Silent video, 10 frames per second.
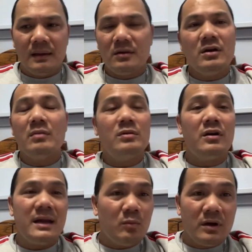tôi không
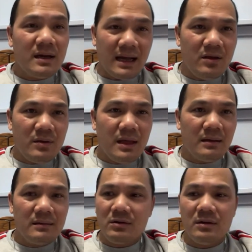nói đám mất dân đảng vô duyên
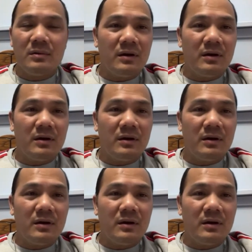tôi không